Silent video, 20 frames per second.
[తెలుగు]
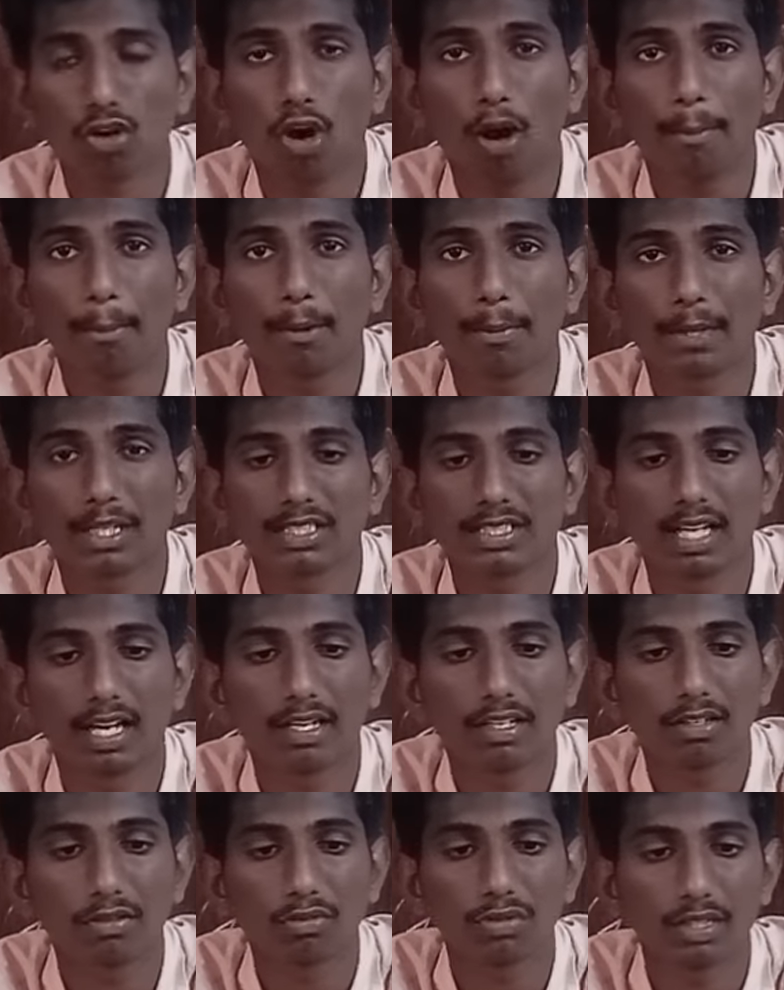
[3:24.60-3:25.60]
టాప్లో ప్రెస్
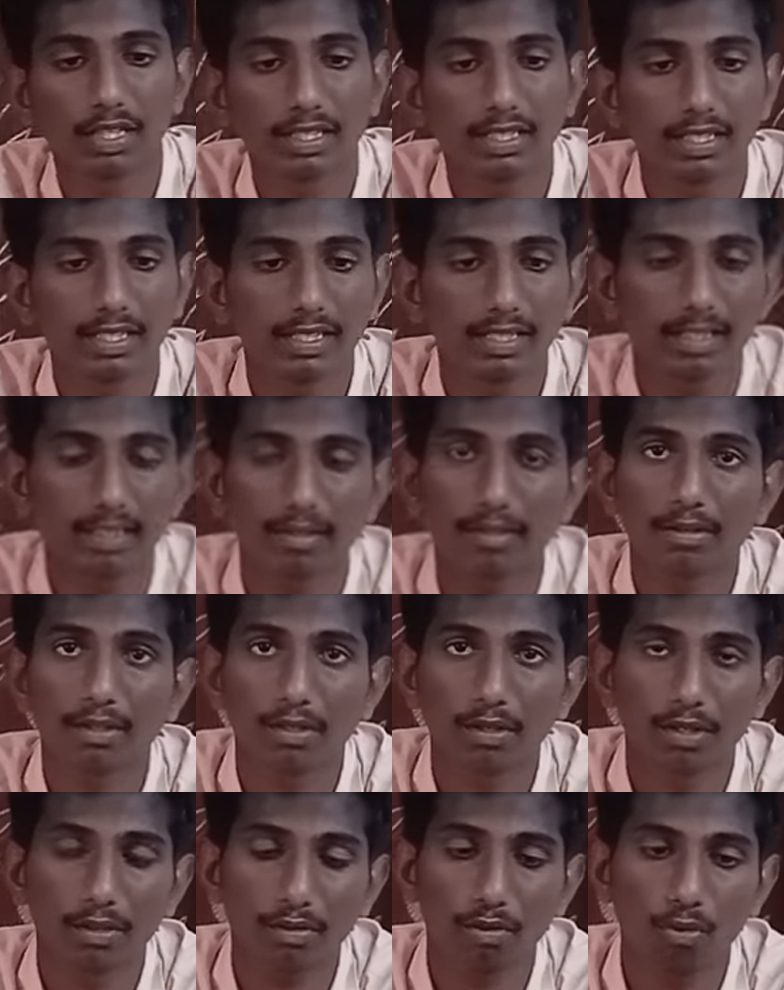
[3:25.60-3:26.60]
చేయాలంటే కొద్దిగా అయితే
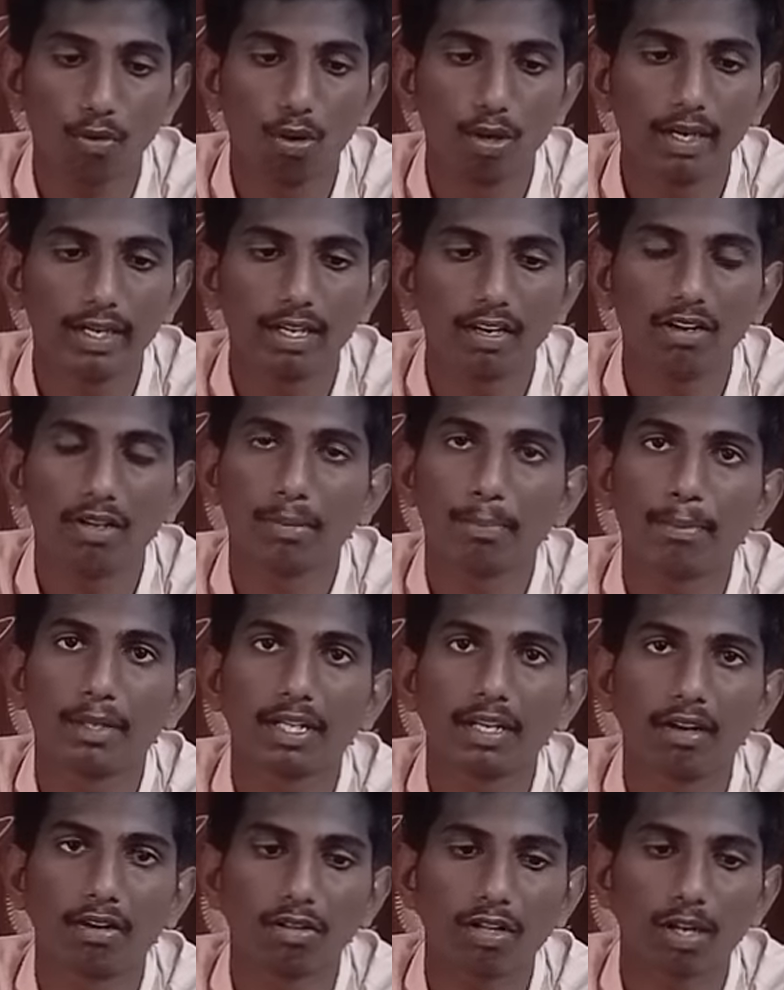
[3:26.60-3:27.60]
హోల్డింగ్లో
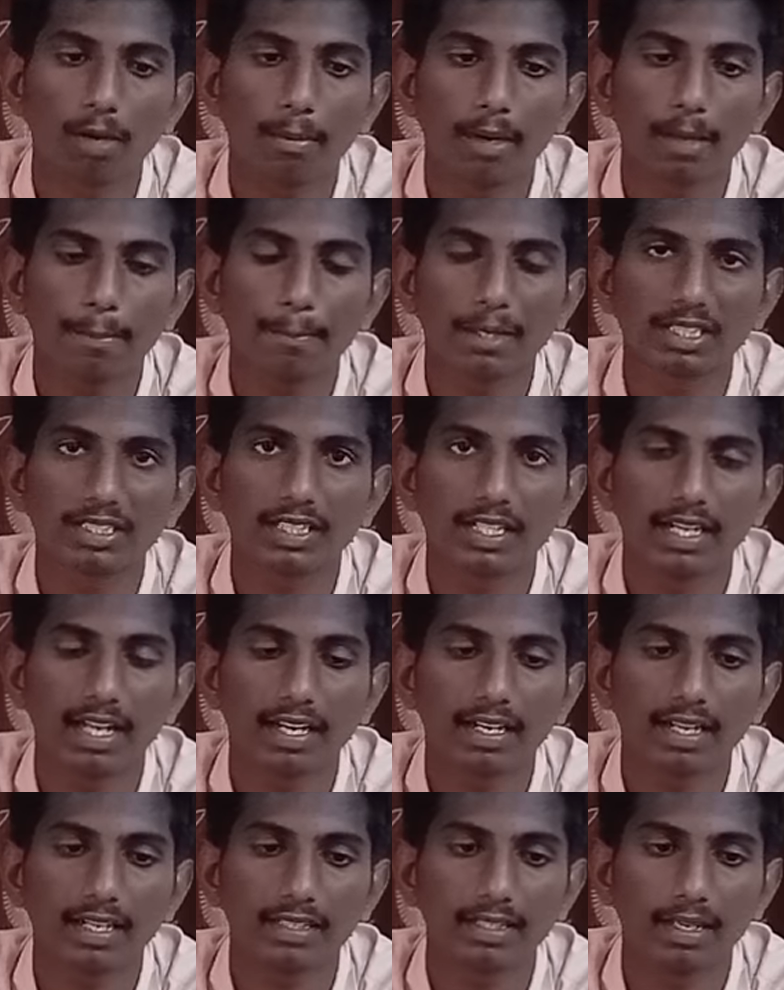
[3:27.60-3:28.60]
ఇబ్బందిగా ఉందన్నమాట ప్రెస్
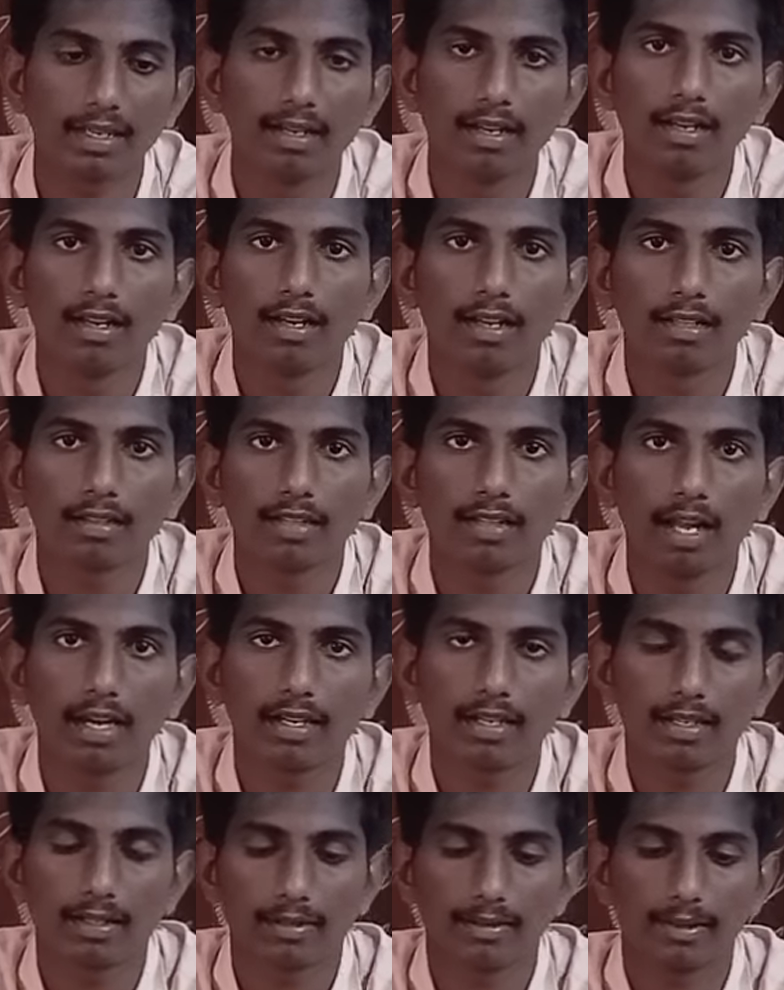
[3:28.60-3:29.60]
చేయడానికి అయితే
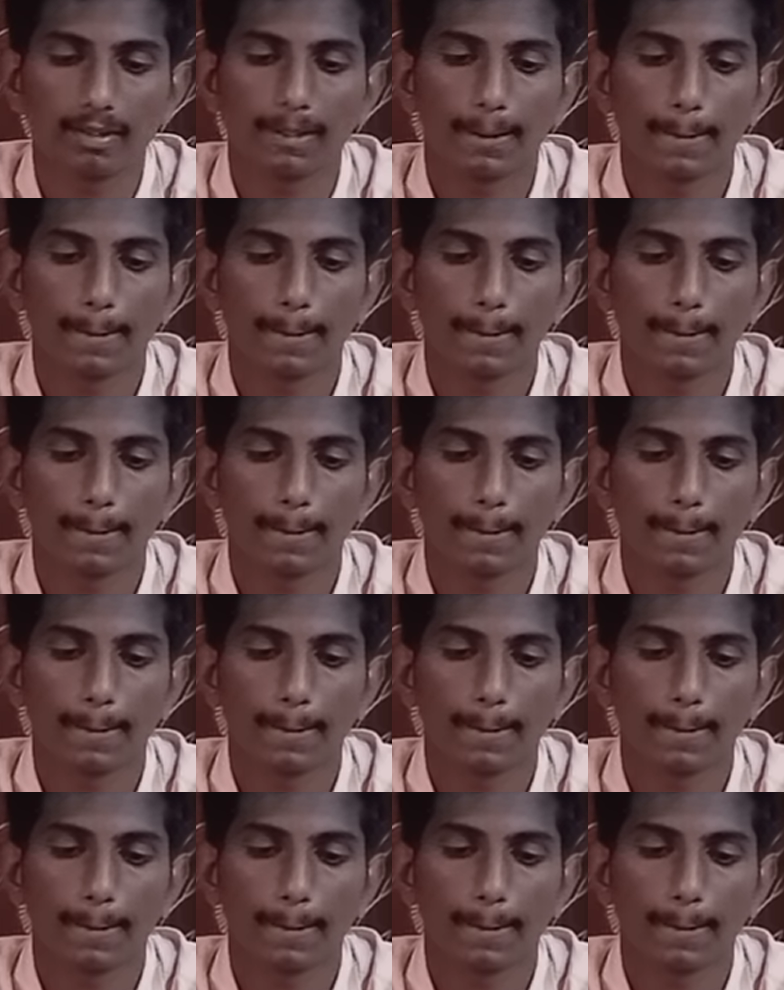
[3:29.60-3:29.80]
దానికి